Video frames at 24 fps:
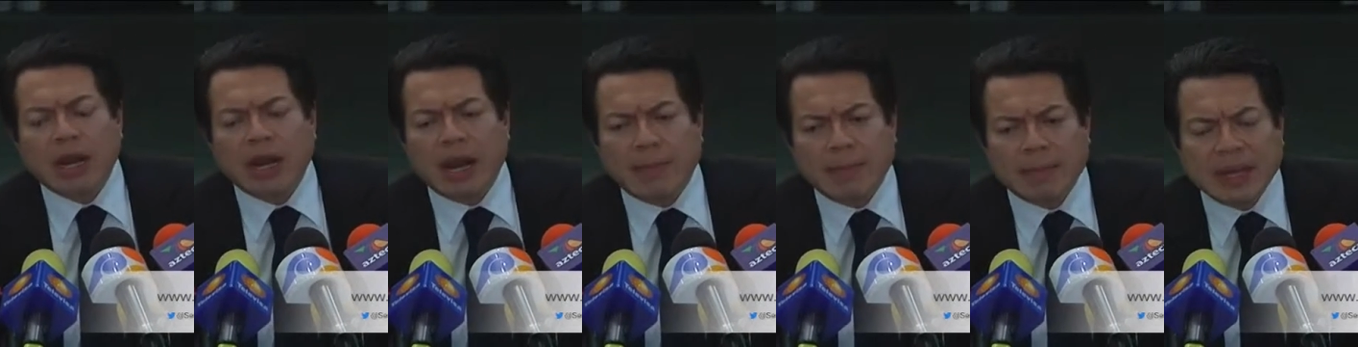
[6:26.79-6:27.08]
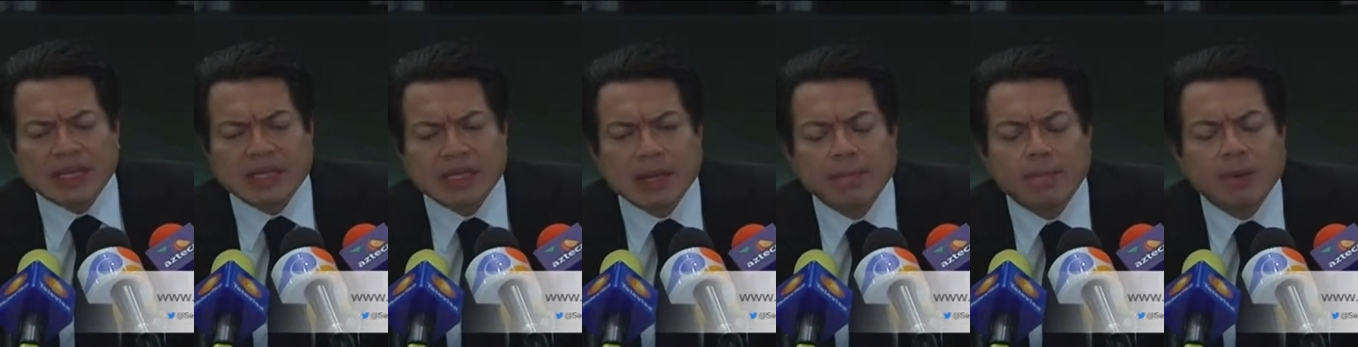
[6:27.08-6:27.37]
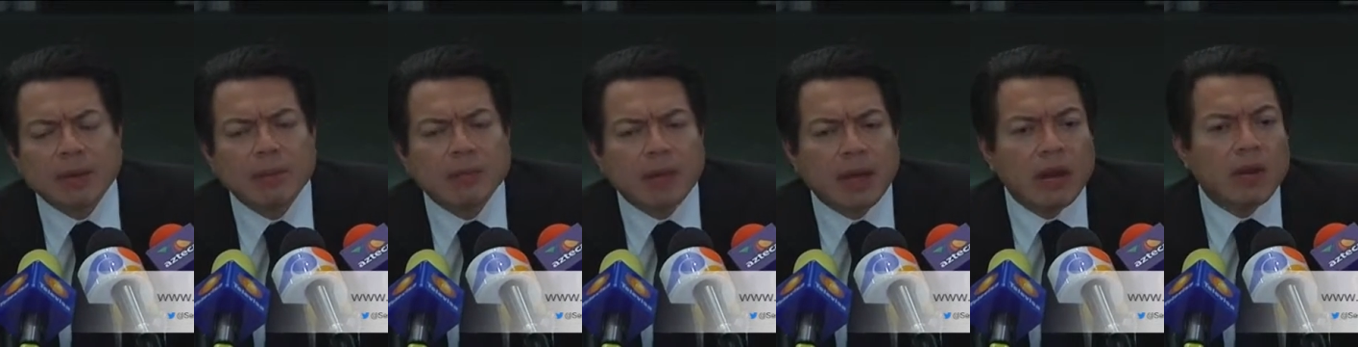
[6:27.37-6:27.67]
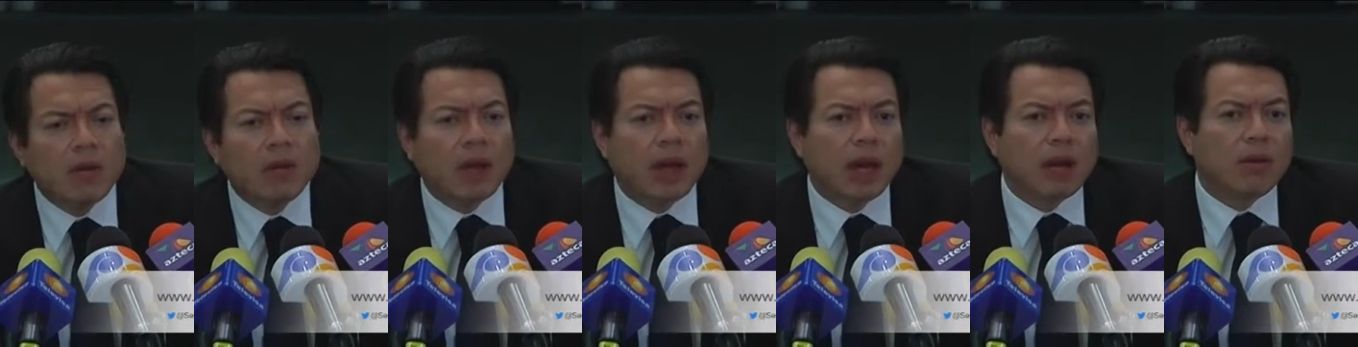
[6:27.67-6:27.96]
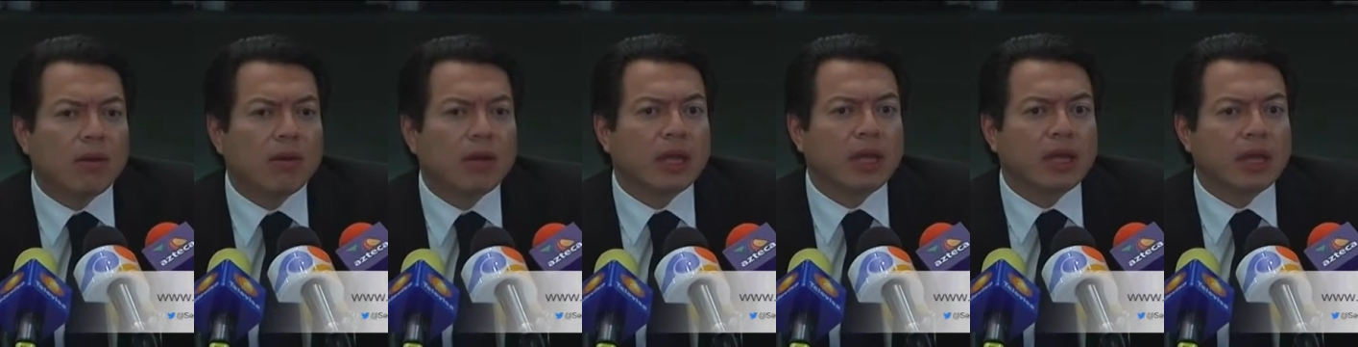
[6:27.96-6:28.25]
la mesa en primer lugar
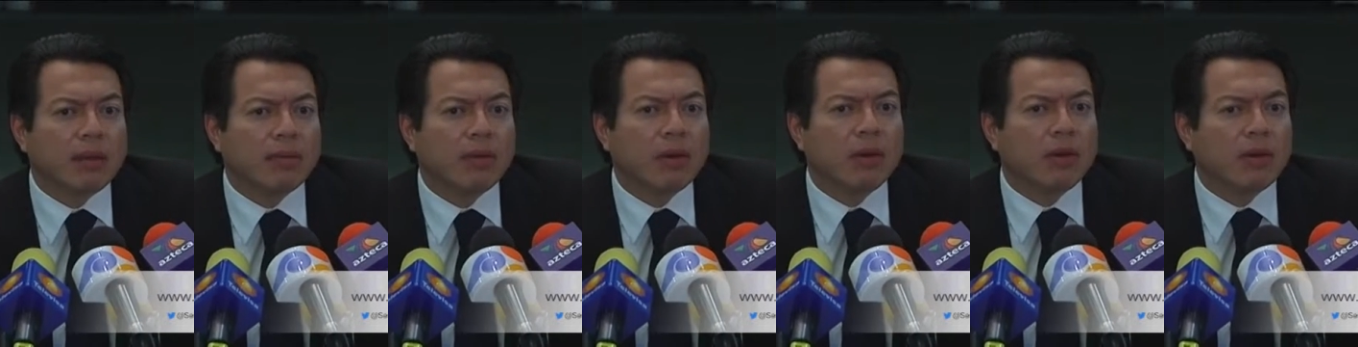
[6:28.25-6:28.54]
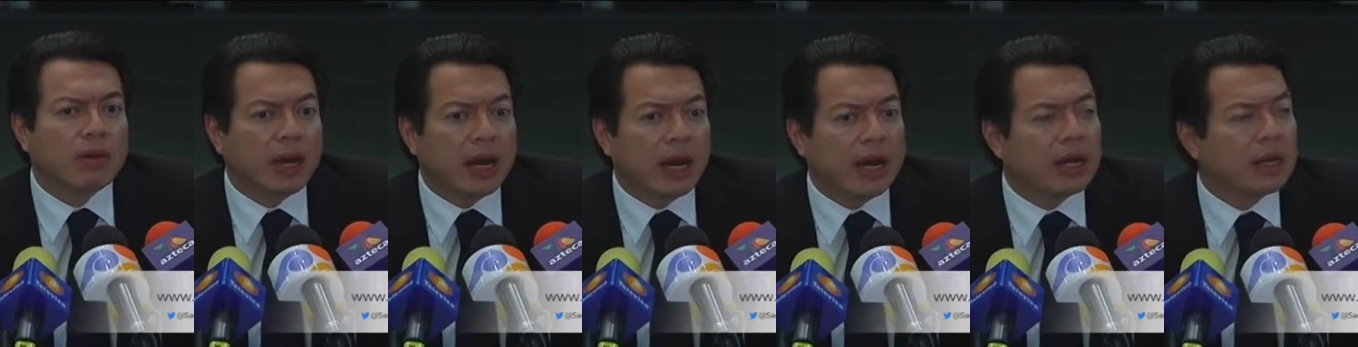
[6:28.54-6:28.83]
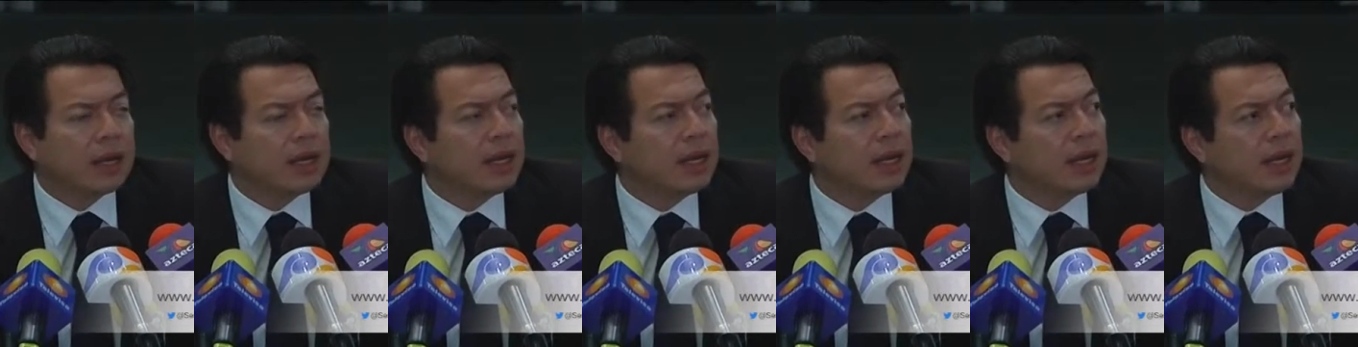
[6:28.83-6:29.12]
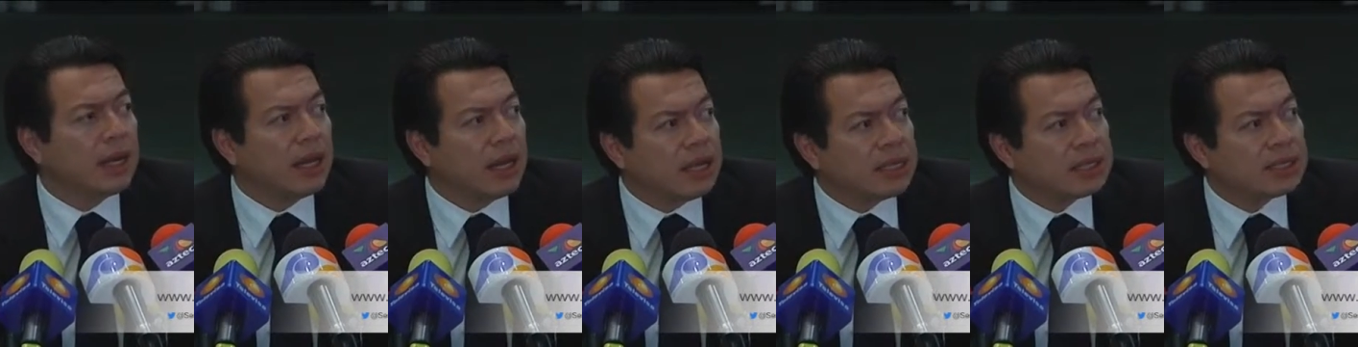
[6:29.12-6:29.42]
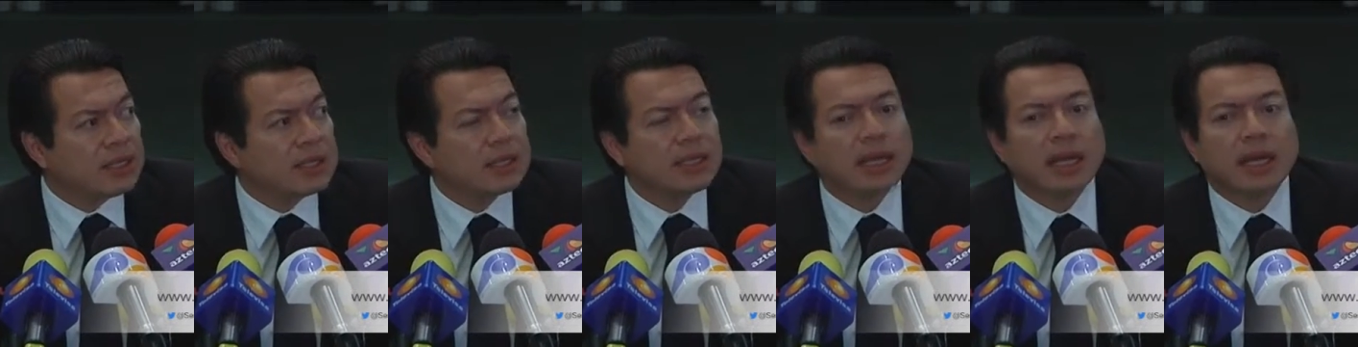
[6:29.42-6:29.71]
lo que debe lograr
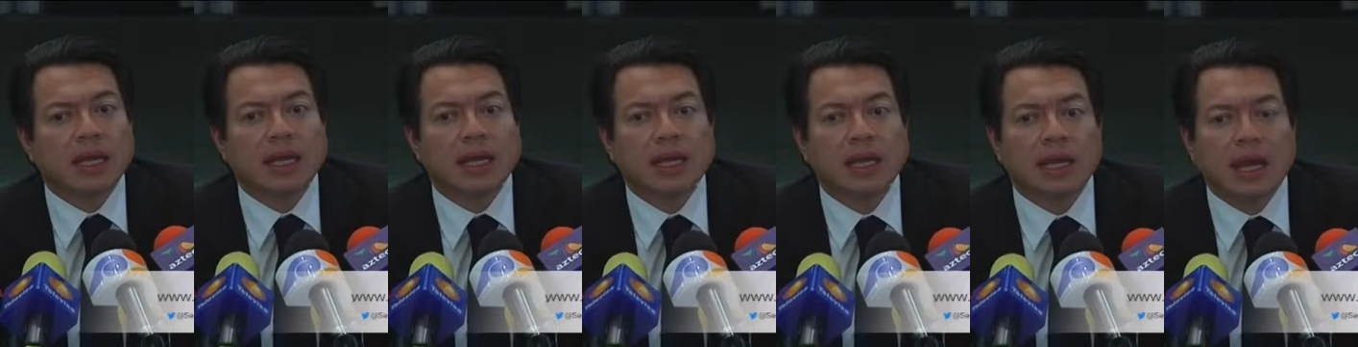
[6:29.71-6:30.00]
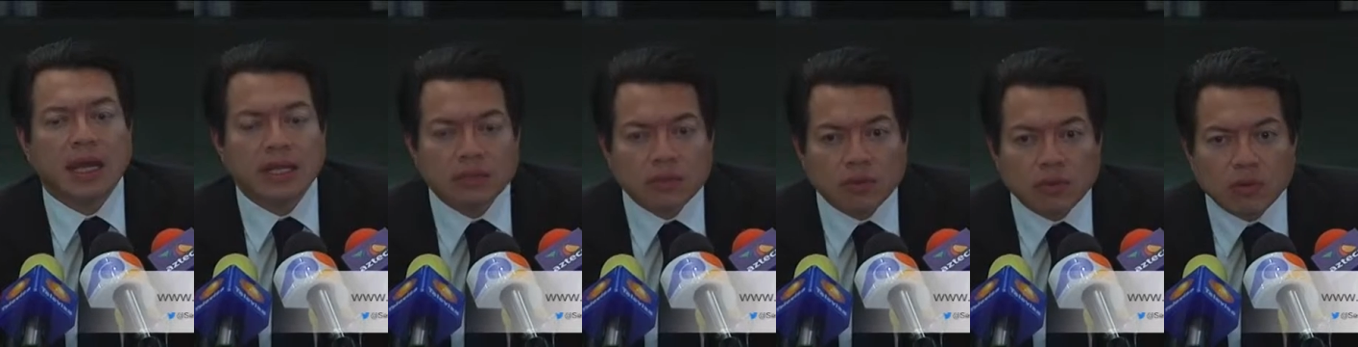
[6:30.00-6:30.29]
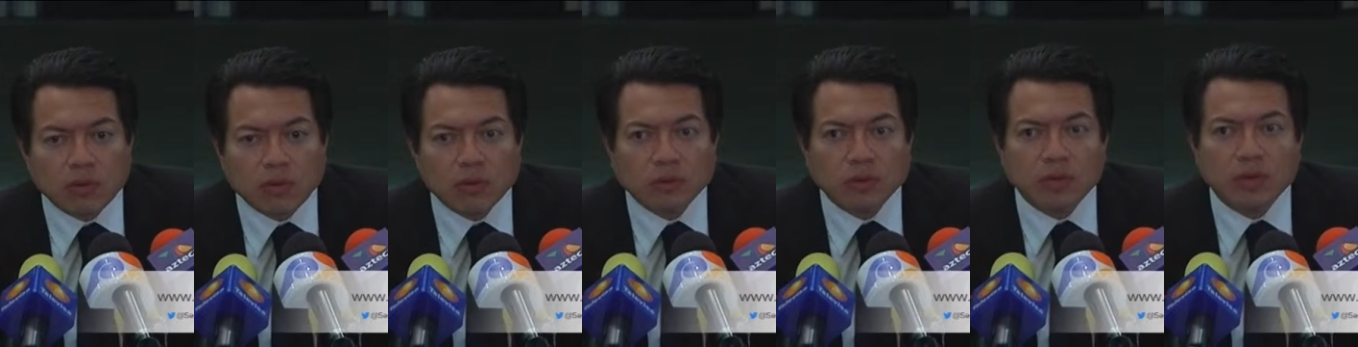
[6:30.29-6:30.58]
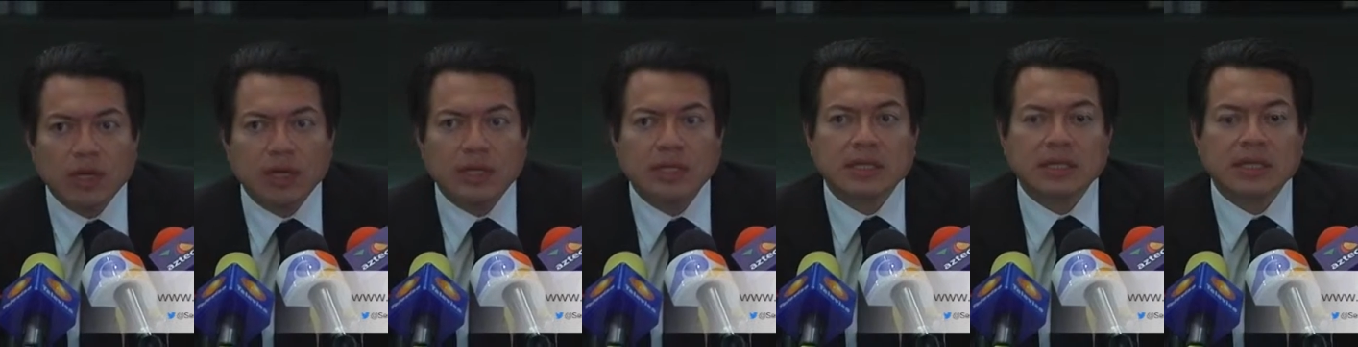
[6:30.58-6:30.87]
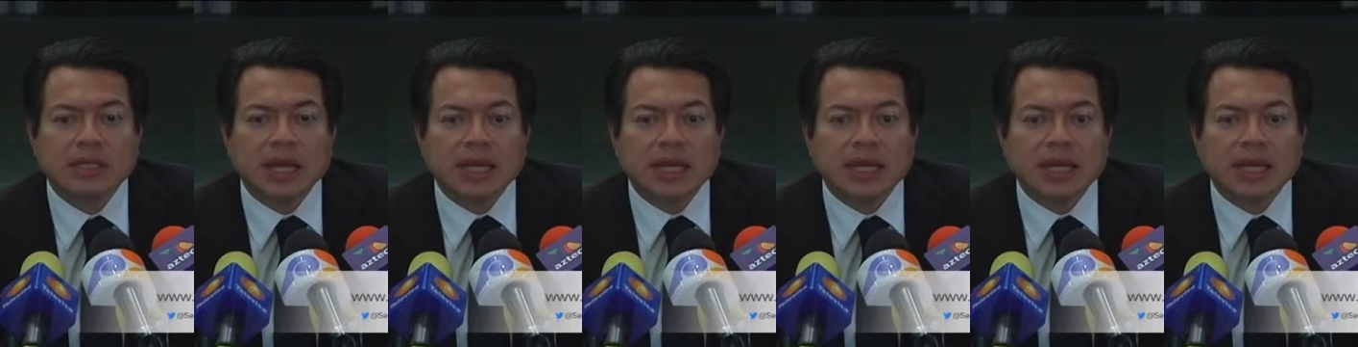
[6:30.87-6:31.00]
es que las conclusiones,